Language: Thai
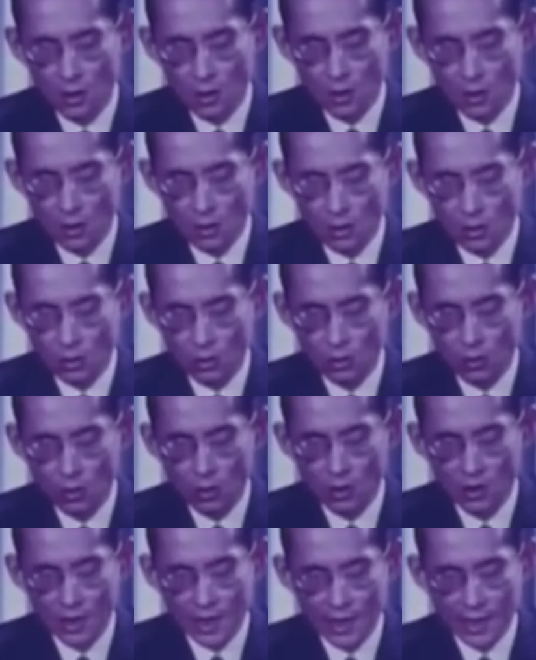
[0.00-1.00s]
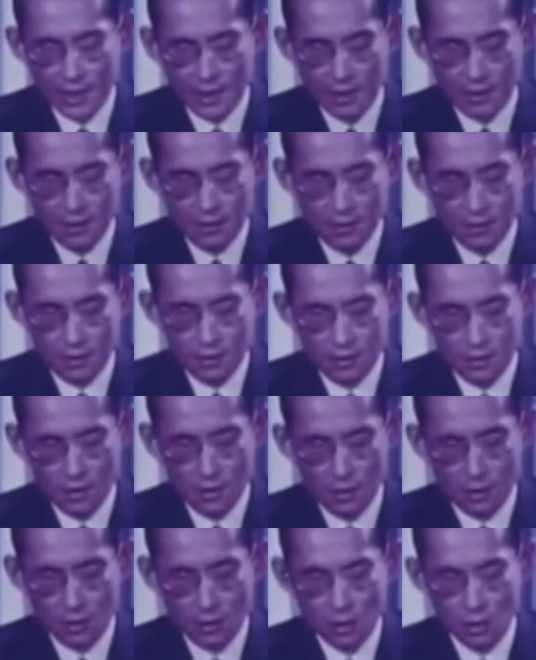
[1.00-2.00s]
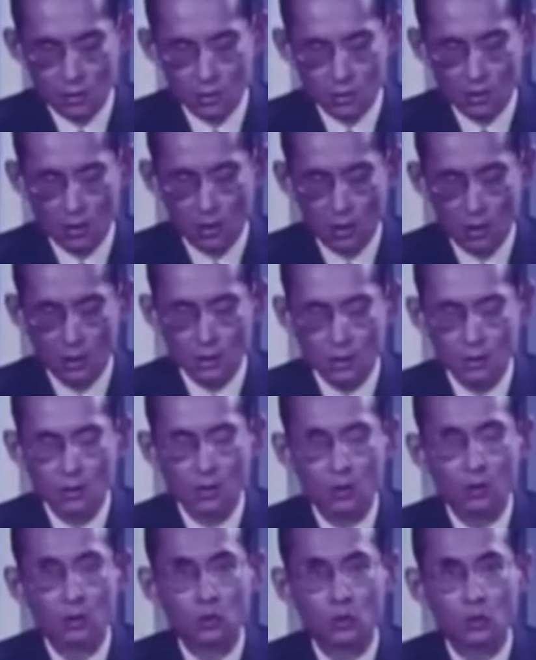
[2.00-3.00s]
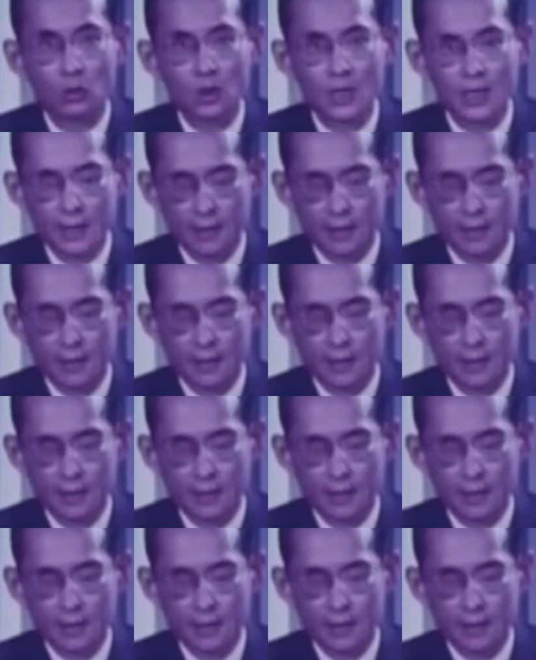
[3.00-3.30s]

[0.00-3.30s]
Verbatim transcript: คนรุ่นใหญ่จึงต้องสอนคนรุ่นเล็ก